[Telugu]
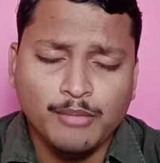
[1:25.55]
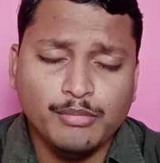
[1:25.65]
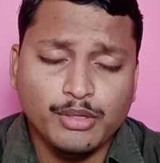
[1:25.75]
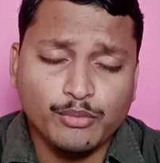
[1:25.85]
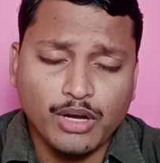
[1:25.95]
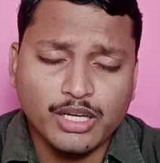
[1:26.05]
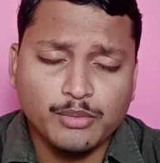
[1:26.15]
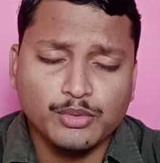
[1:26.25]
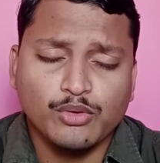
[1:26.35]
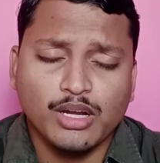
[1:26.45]
మీ
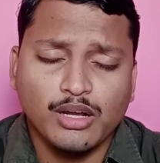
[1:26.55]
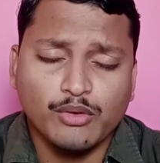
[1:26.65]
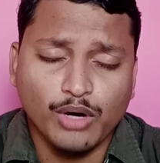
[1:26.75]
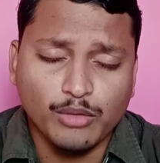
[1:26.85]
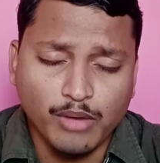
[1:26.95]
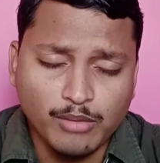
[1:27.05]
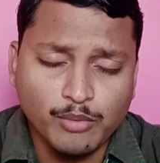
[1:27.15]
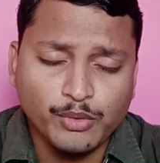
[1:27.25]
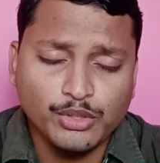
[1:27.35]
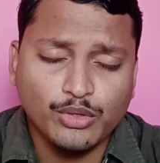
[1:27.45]
వాక్యము ద్వారా వాళ్ళు బలము
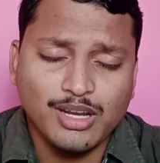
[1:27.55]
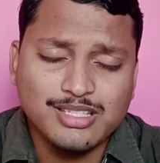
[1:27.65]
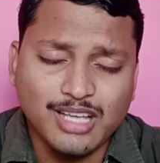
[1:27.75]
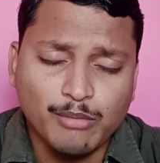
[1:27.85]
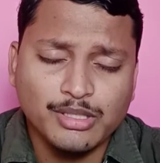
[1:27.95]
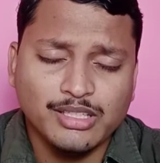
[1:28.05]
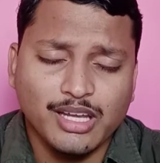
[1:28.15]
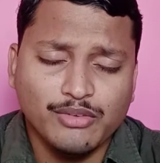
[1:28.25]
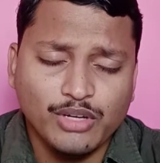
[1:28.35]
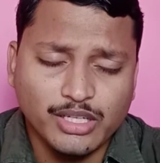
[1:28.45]
పొందుకునే
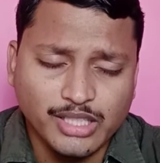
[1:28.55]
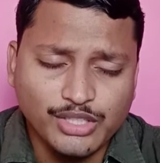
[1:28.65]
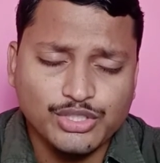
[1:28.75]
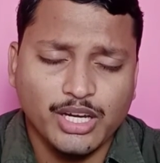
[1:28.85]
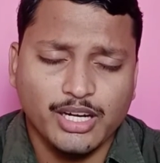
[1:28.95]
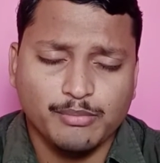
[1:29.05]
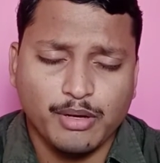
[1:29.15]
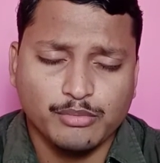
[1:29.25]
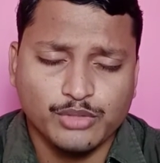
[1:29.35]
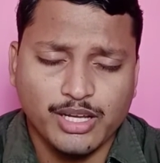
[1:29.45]
సామర్థ్యాన్ని వారికి దయచేయండి
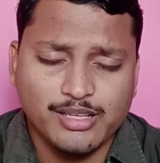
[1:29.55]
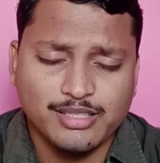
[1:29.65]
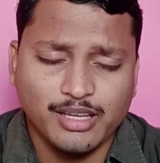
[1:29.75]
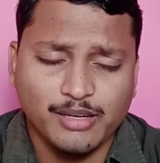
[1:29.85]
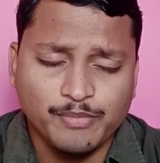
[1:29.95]
ప్రభు ఏసయ్య